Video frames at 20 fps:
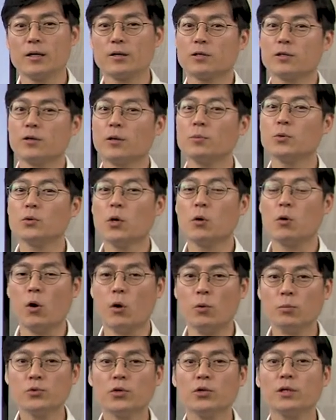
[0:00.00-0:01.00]
그거보다
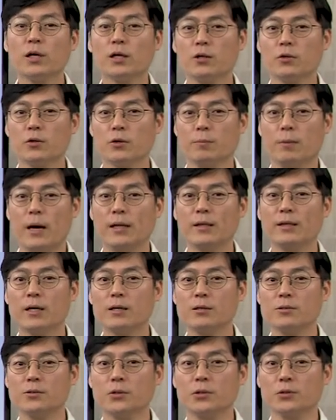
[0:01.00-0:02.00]
엄청나게 더
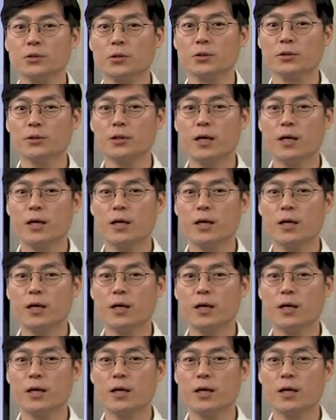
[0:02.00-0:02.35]
많다는 거죠.